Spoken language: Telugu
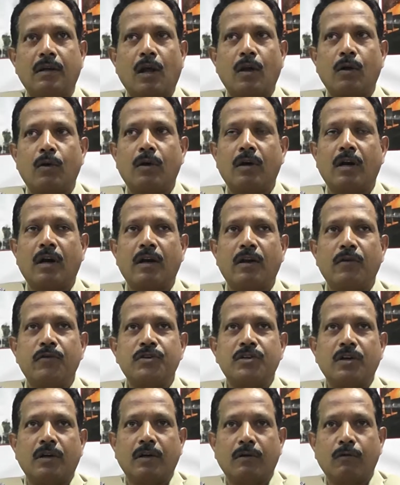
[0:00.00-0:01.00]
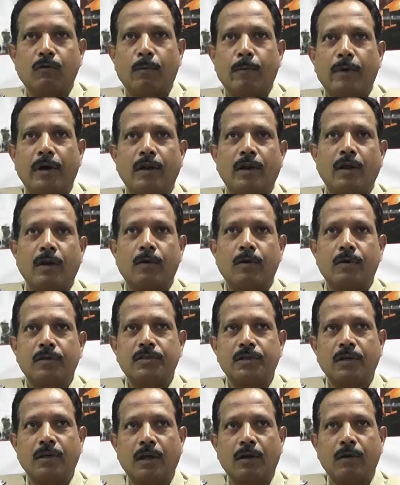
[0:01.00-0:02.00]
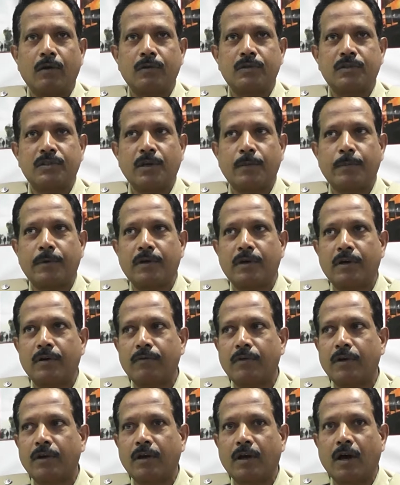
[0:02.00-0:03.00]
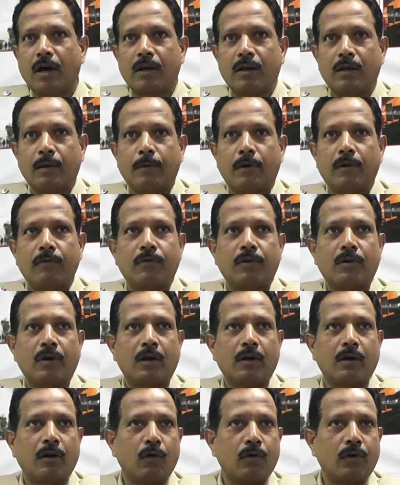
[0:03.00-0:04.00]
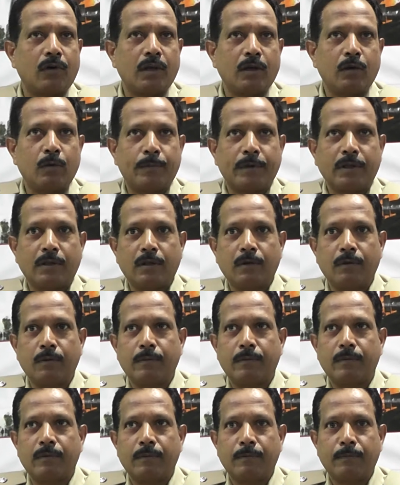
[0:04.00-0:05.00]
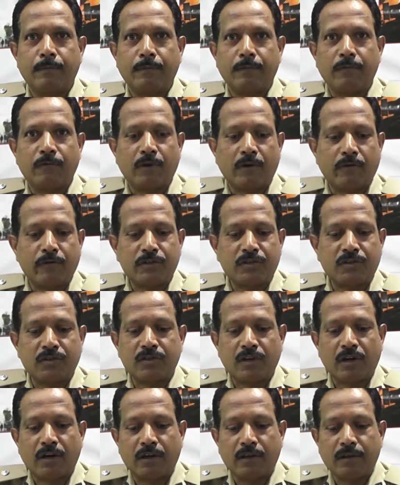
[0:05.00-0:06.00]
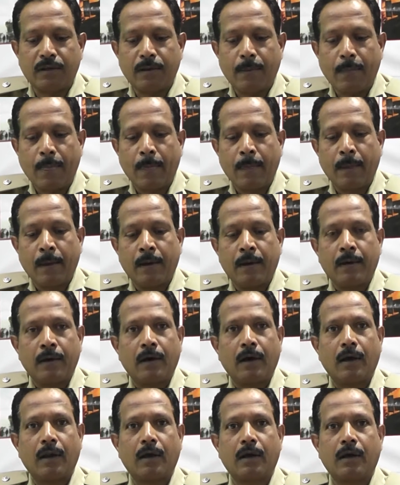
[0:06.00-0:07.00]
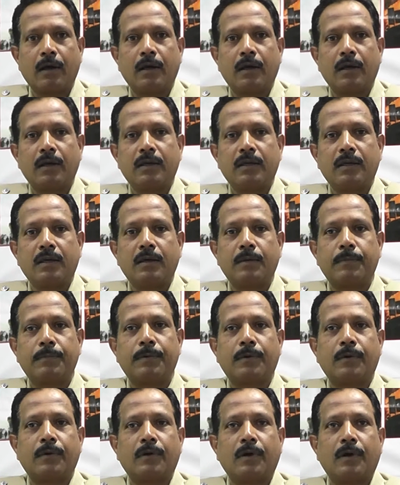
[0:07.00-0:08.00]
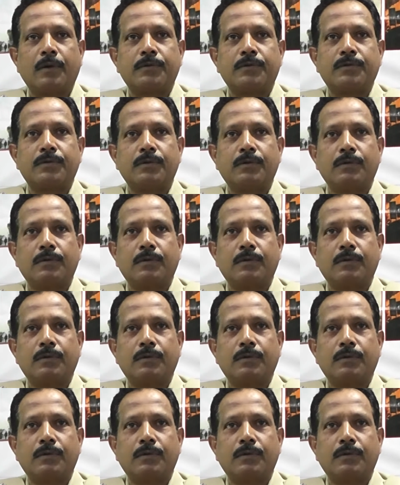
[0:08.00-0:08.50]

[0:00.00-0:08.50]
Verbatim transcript: నల్గొండ డివిజన్ ఉమ్మడి నల్గొండ జిల్లాలో చేపట్టినటువంటి కార్యక్రమాల వివరాలు గౌరవనీయులు పెద్దలు వినిపించడం జరిగింది అలాగే ఈ ప్రోగ్రామ్స్